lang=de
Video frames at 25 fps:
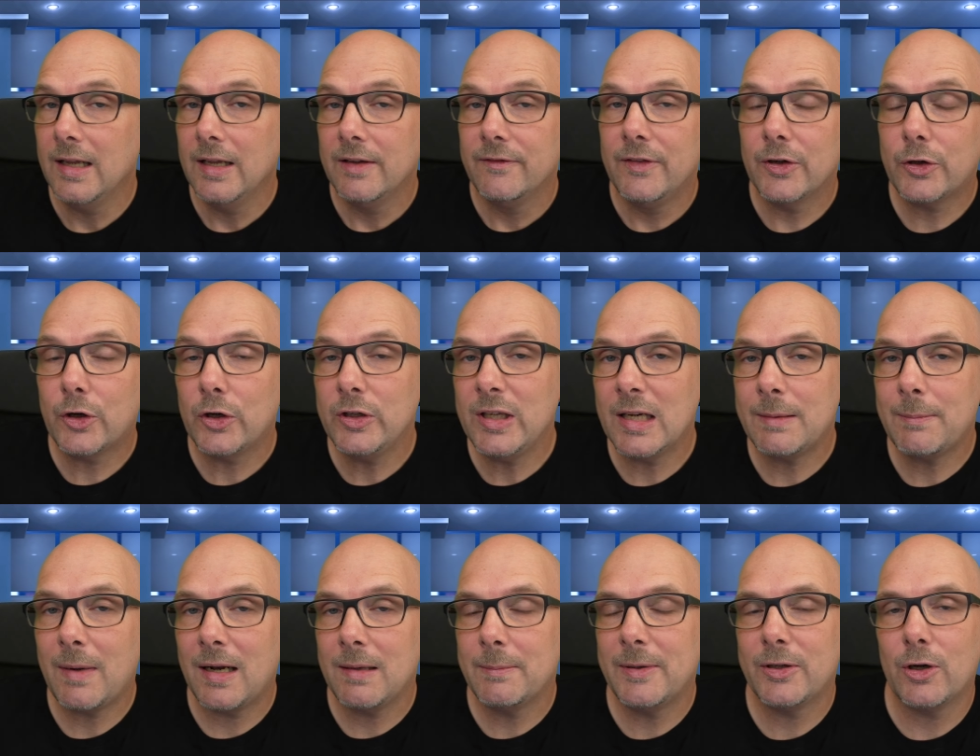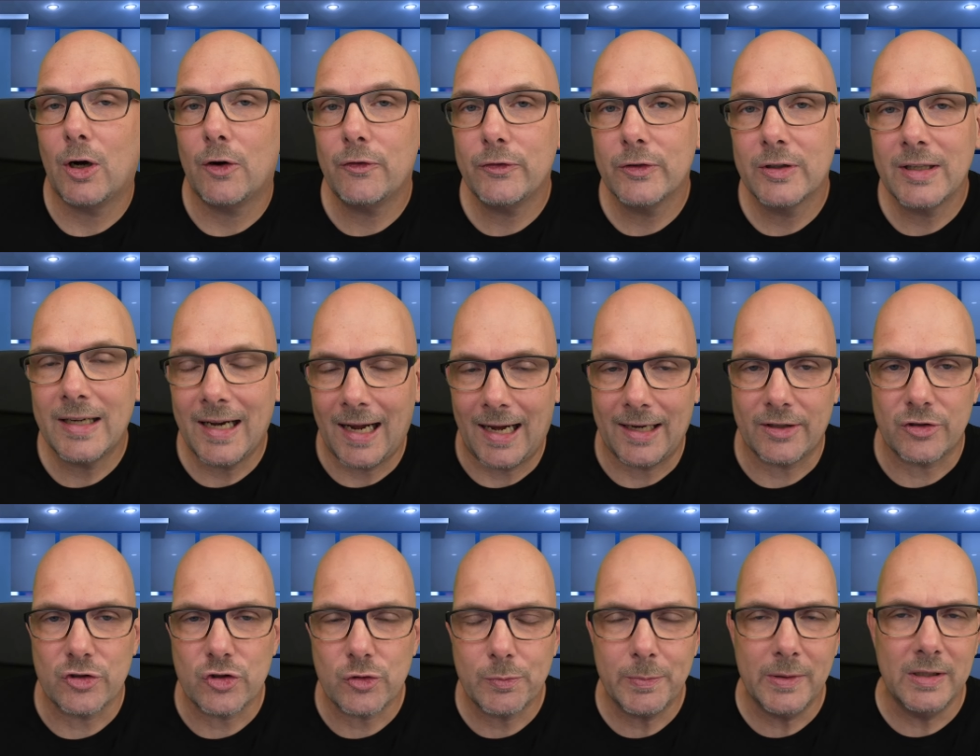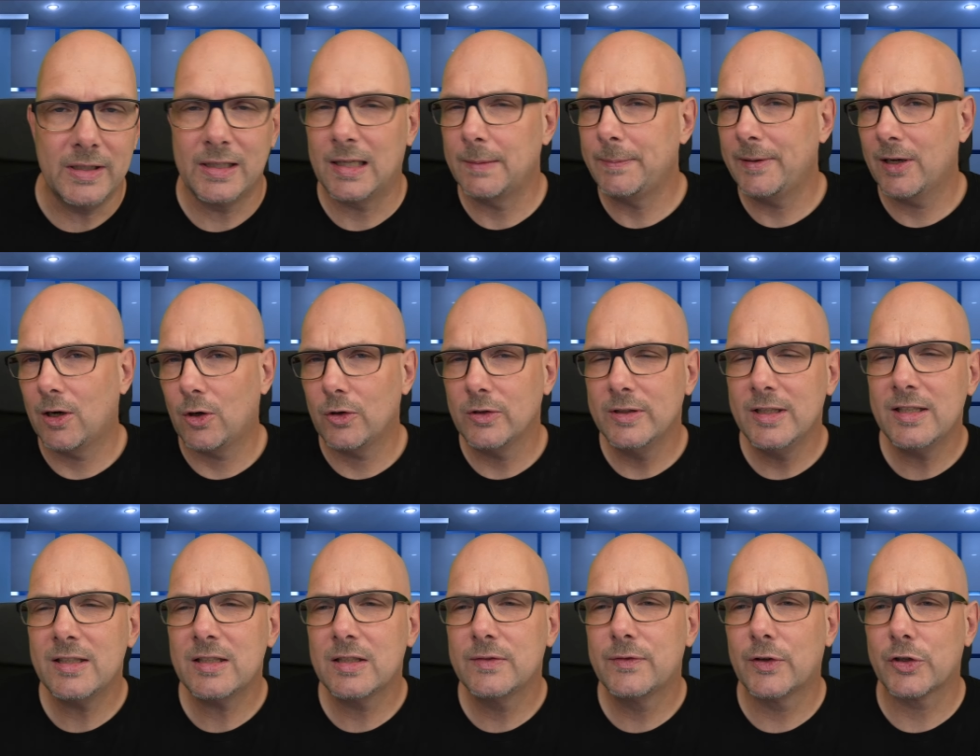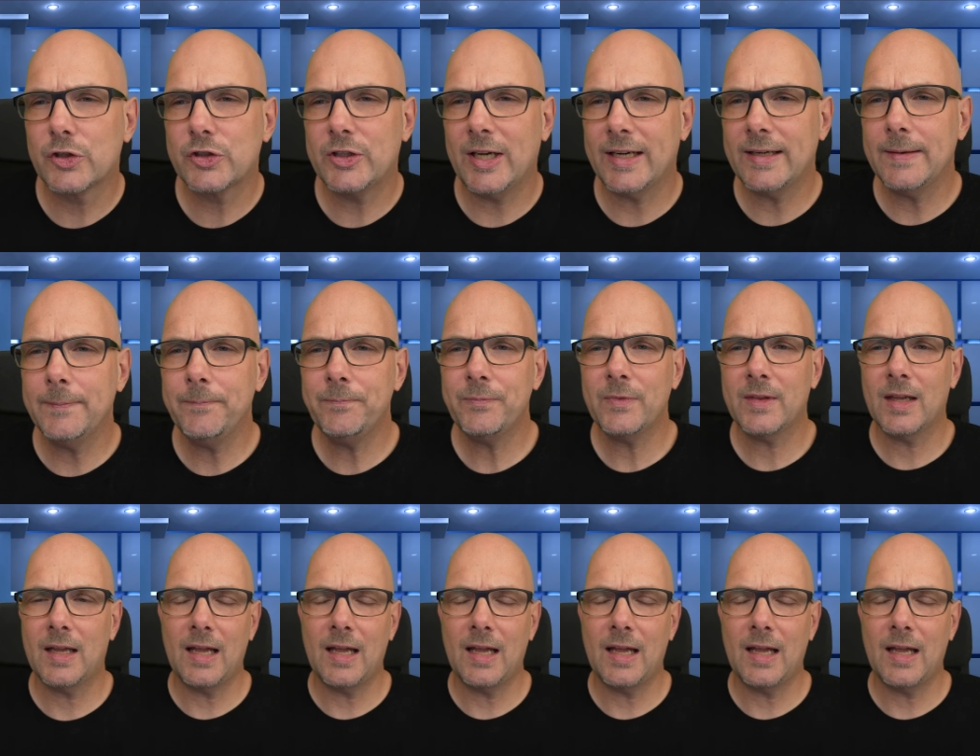Wir können ja mal mit offenen Karten spielen. Ich habe hier auch nichts zu verstecken.